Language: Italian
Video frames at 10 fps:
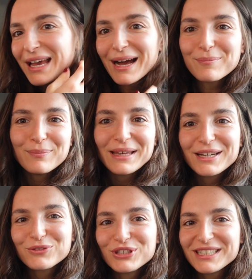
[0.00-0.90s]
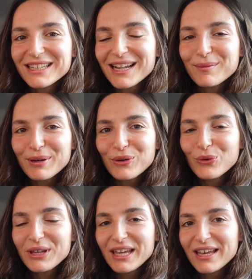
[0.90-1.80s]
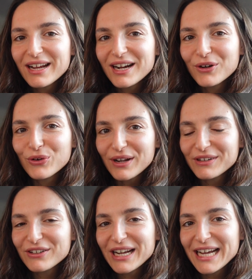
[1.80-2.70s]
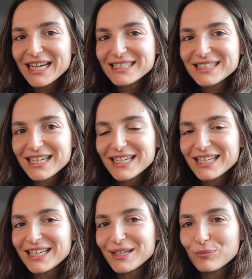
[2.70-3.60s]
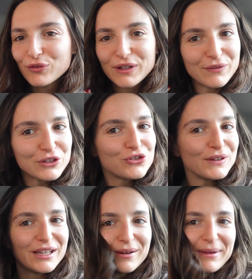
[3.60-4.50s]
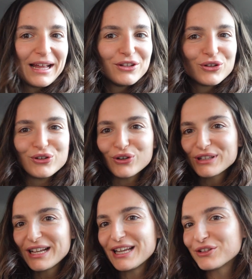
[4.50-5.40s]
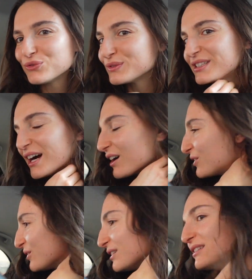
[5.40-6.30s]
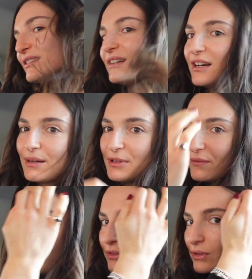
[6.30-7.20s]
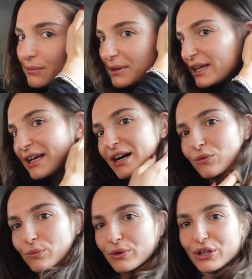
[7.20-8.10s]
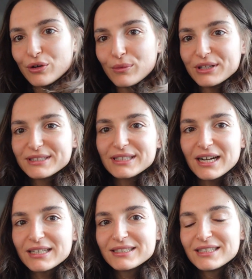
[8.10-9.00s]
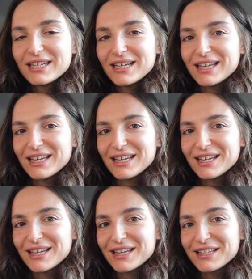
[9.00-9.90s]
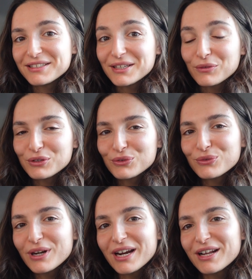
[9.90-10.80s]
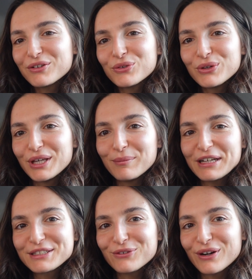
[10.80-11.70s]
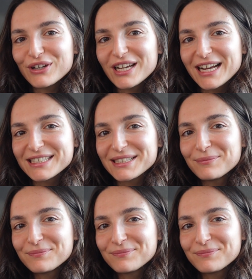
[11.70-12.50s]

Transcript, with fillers: appena uscita dalla parrucchiera ora vado a casa e poi ve li faccio vedere meglio li ho tagliati un sacco abbiamo fatto una piega un pochino mossa e chissà quanto dureranno e basta ora vado a casa